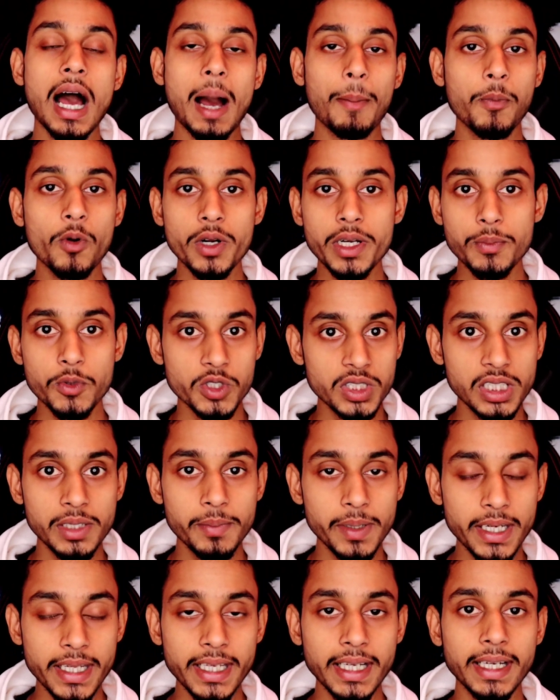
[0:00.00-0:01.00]
आपको डिपॉजिट
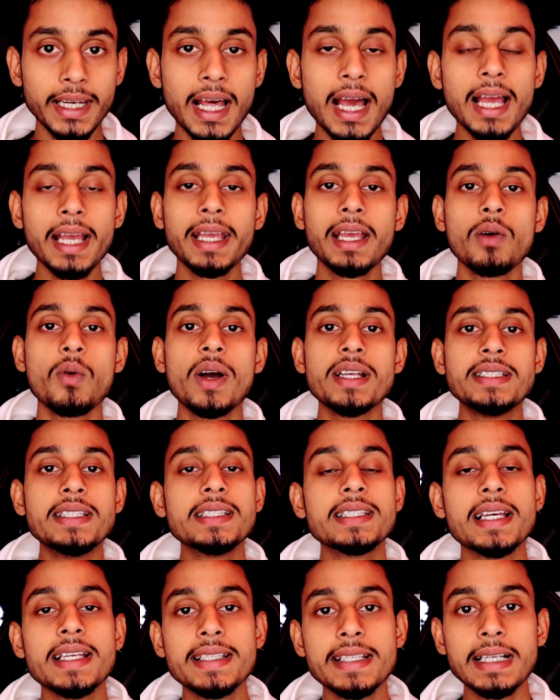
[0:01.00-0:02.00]
भी नहीं करना है
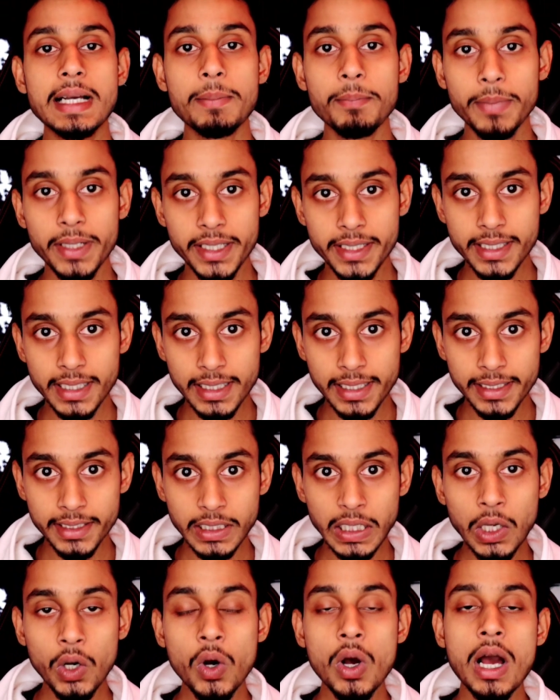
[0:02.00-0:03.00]
के जैसे कंप्लीट कर
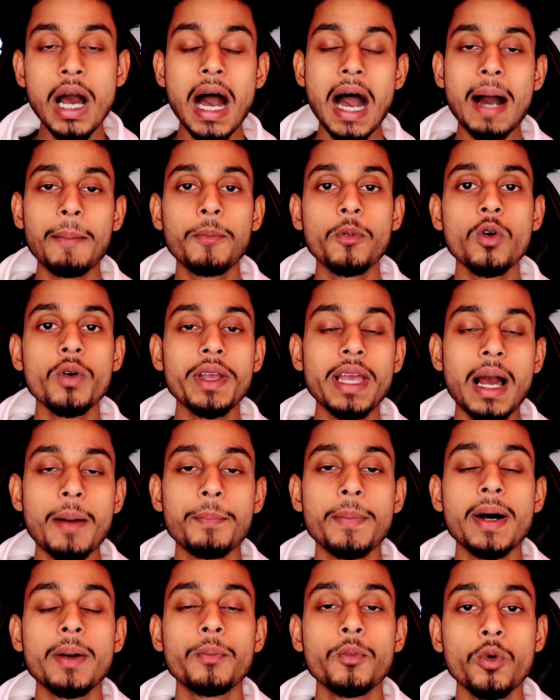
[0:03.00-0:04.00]
लेते हो आपको
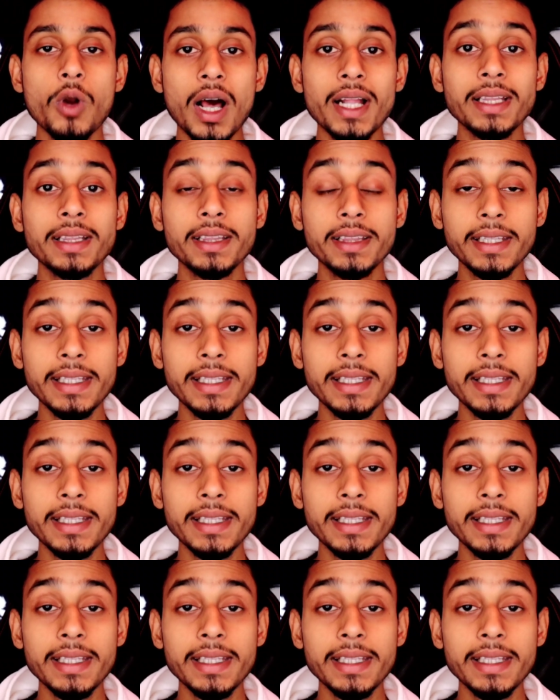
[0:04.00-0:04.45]
यहाँ पर पूरा